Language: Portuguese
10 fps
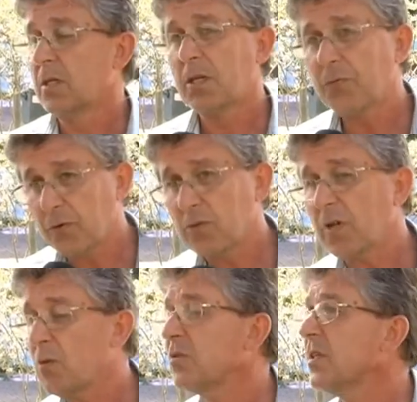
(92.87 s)
que foi o
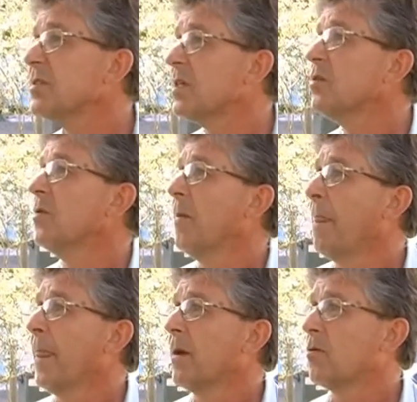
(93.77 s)
que aconteceu
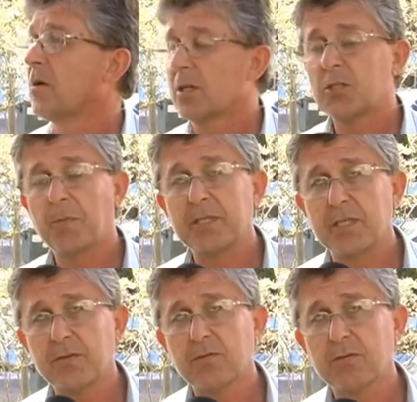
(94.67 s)
no caso
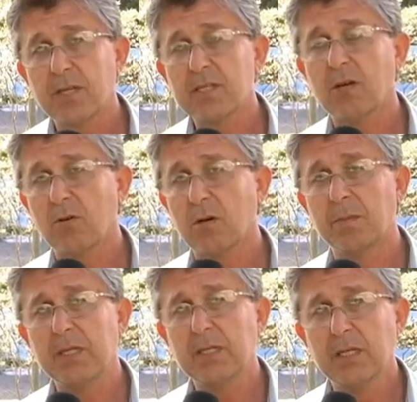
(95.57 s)
específico dessa
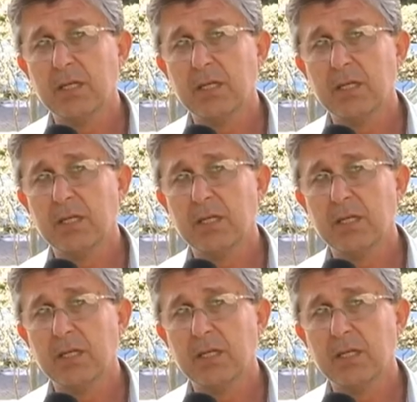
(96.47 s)
obra